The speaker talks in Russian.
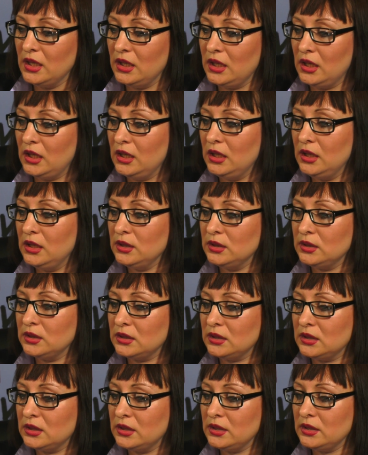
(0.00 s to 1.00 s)
И
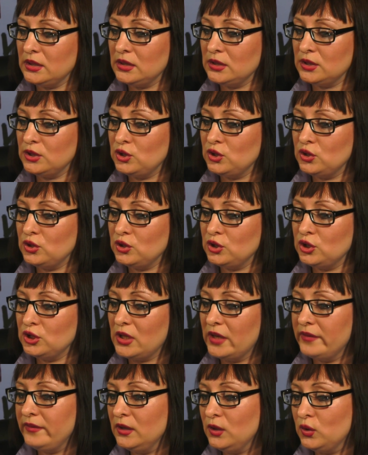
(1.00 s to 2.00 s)
э,
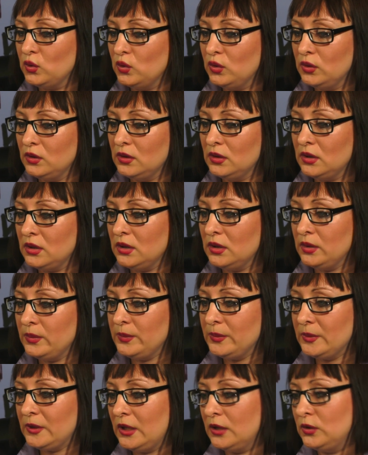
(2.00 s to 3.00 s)
человек, он,
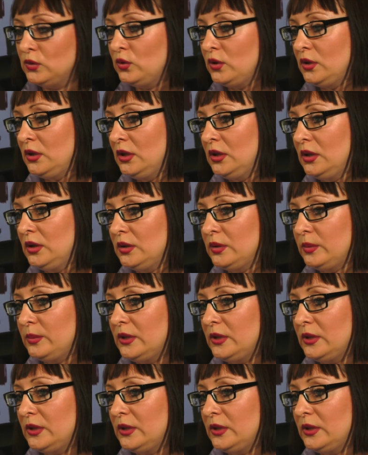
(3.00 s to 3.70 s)
а, который,